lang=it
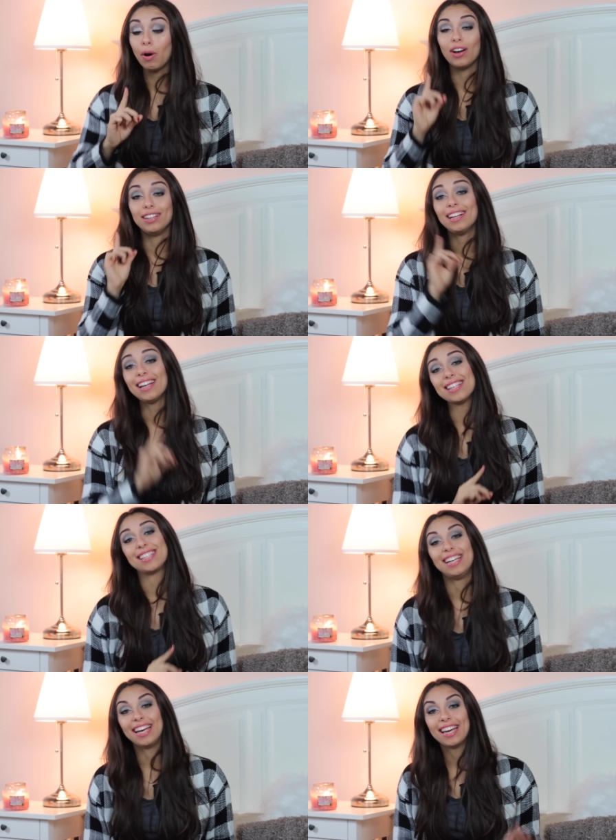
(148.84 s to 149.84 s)
Poi da
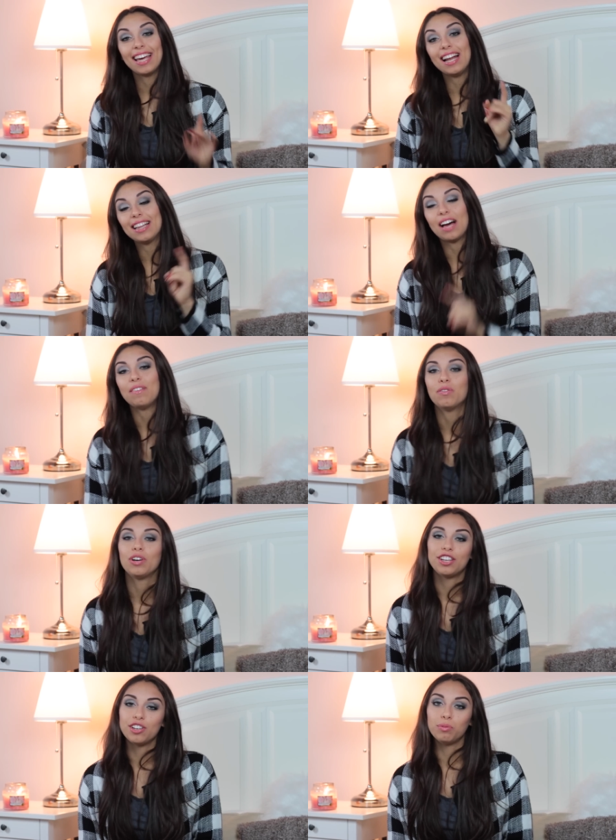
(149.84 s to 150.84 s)
Drasslink in realtà avevo
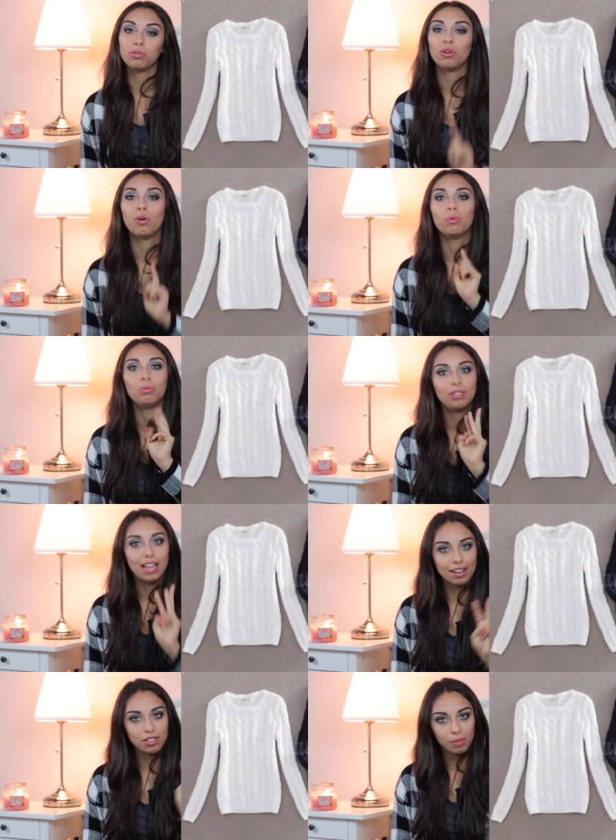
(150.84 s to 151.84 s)
ricevuto un
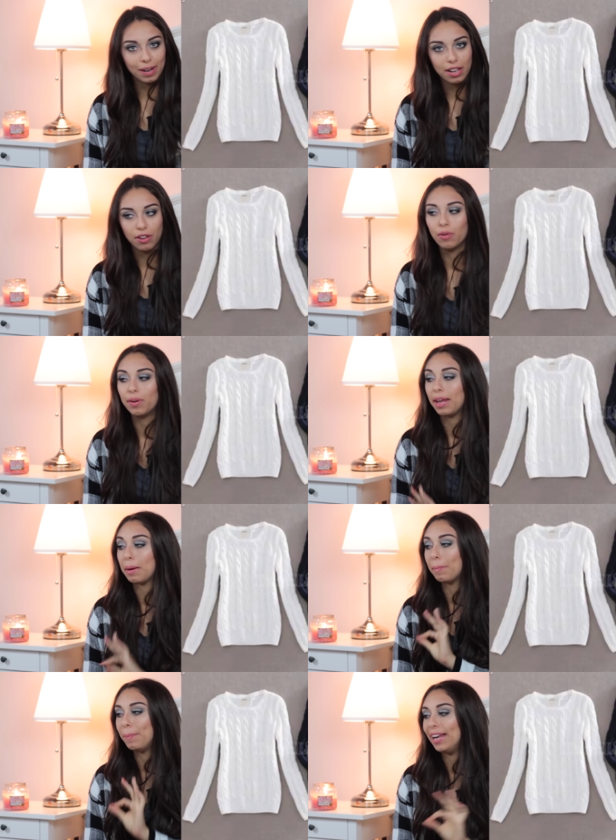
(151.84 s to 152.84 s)
terzo
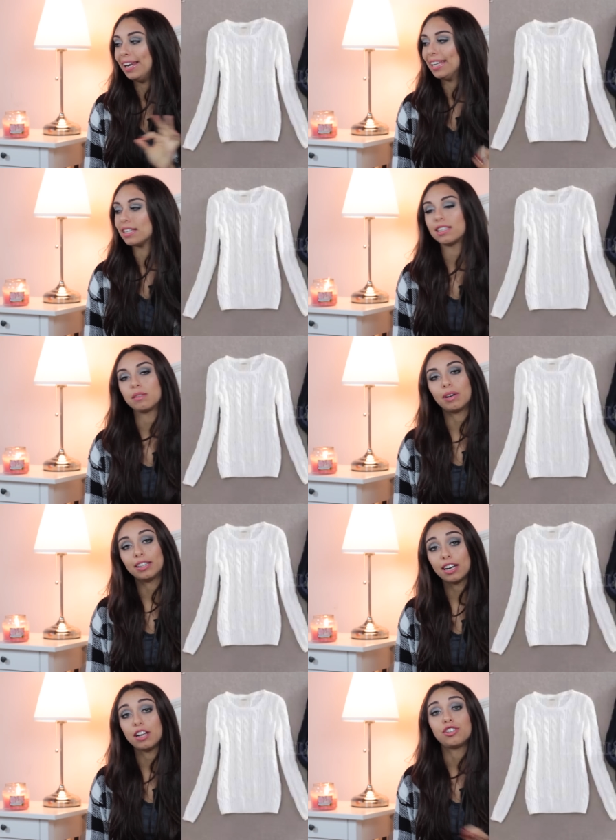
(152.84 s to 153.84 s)
maglione, bellissimo, a
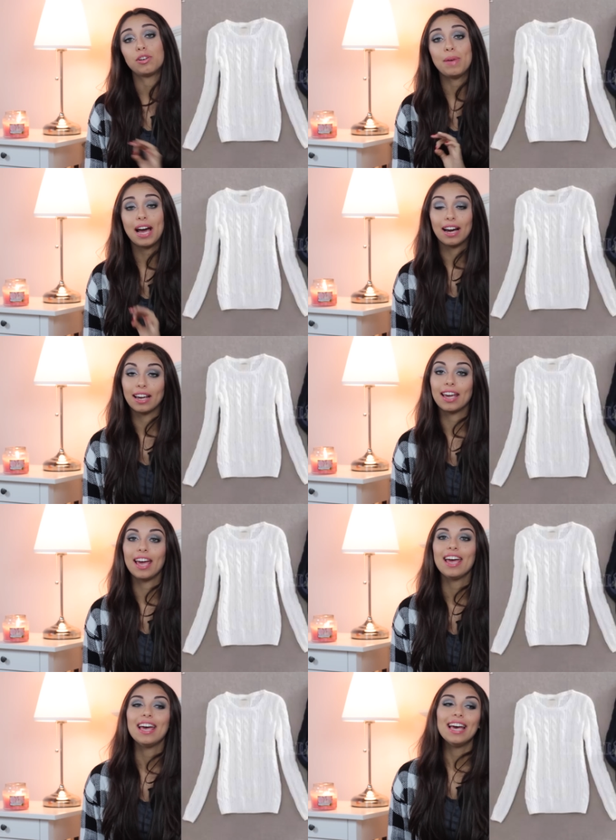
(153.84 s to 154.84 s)
trecce
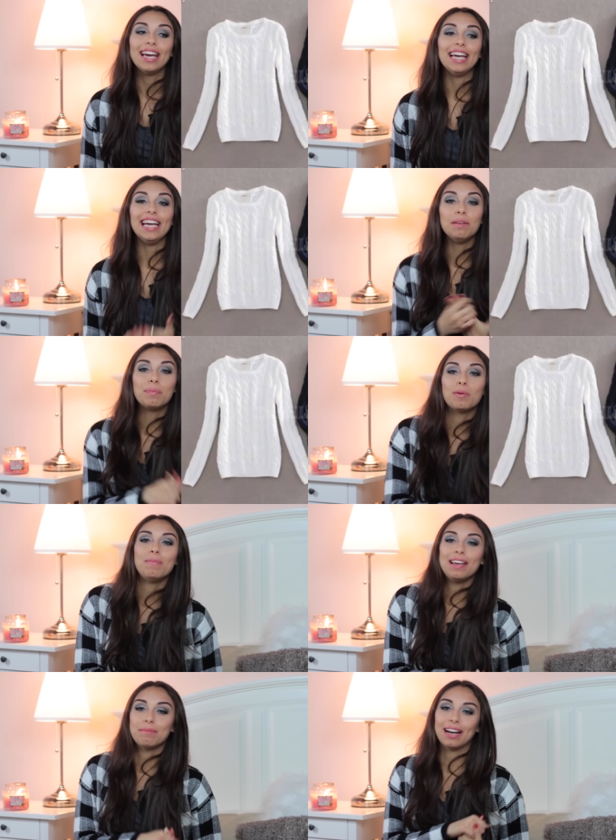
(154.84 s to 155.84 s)
bianche, il
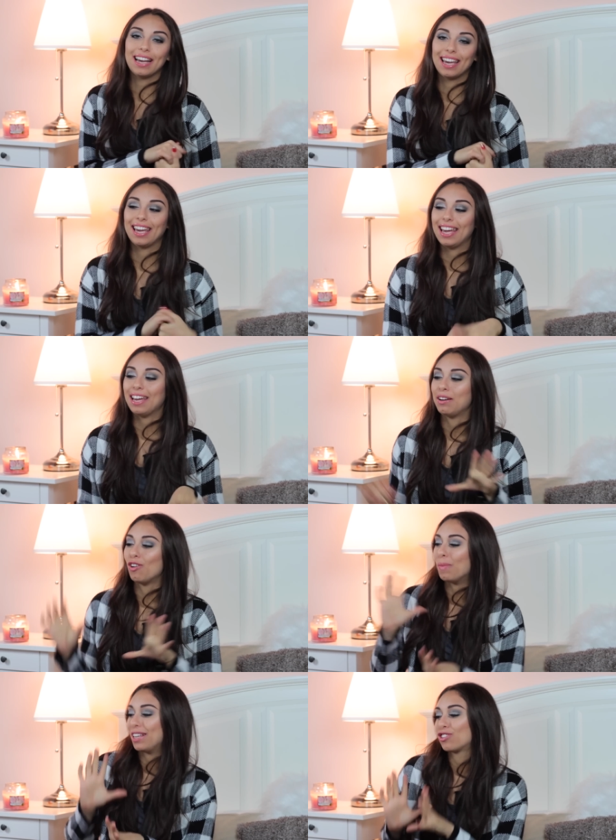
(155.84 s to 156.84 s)
problema è che
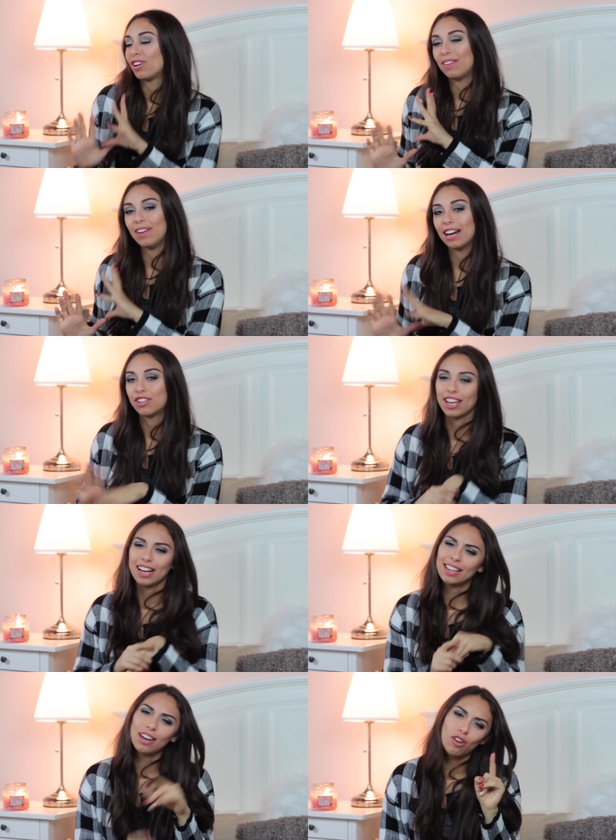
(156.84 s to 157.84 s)
l'ho messo a lavare, cioè in
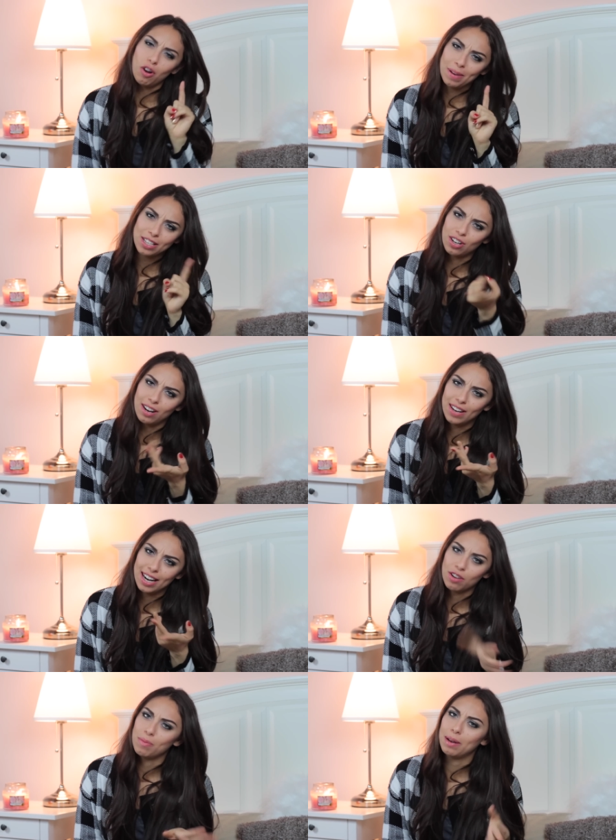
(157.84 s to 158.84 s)
realtà non l'ho messo a lavare
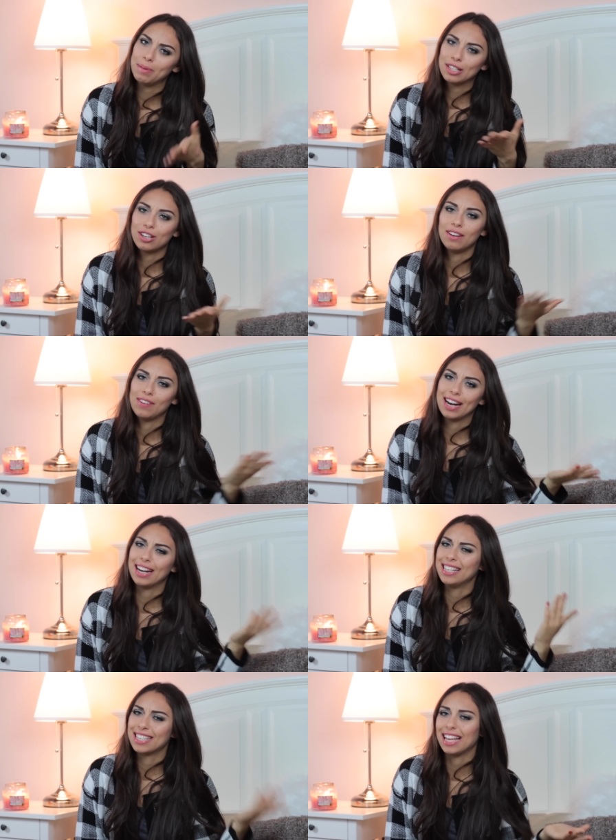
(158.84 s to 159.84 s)
io, me l'ha messo a lavare
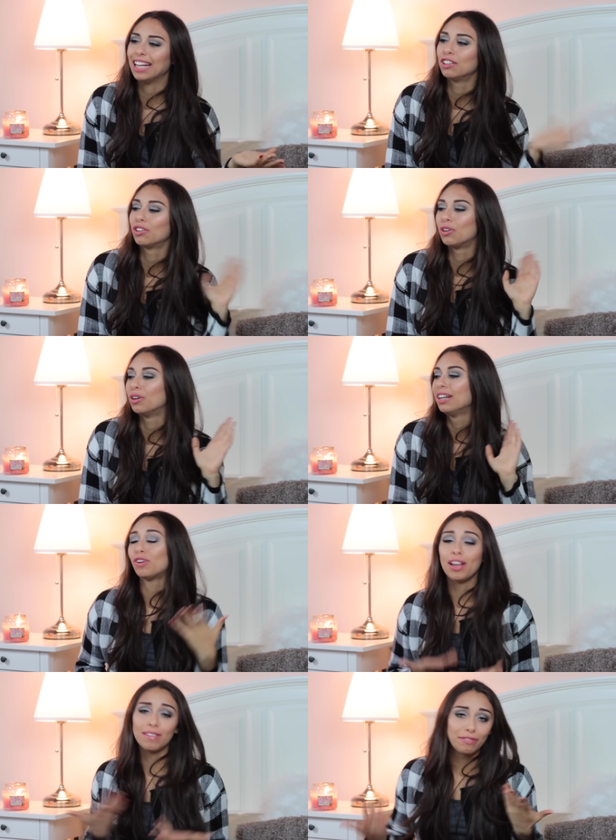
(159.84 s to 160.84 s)
Alessandro.
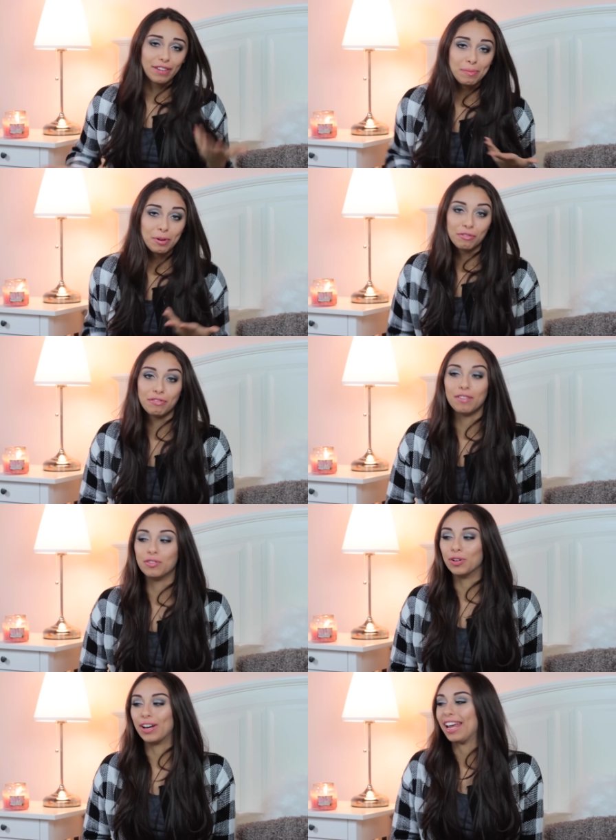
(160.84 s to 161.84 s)
Voleva farmi un
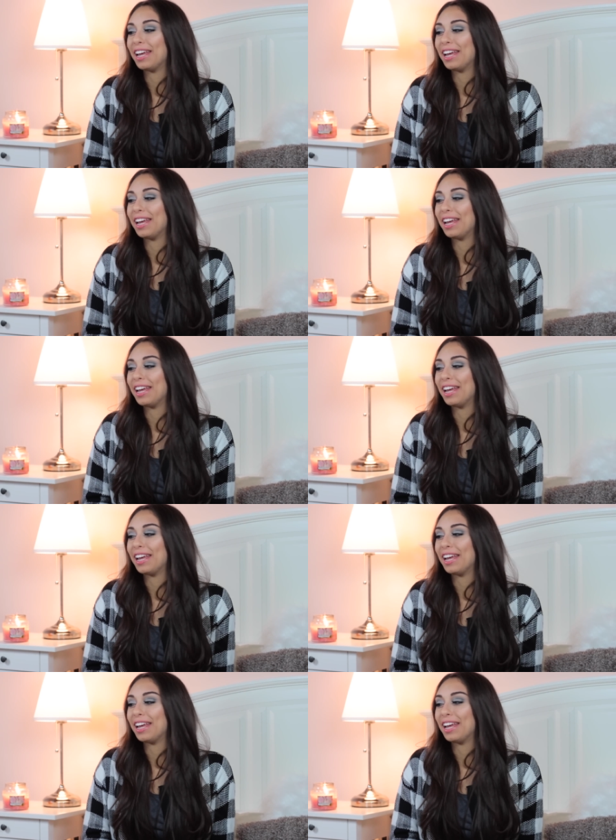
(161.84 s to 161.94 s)
favore,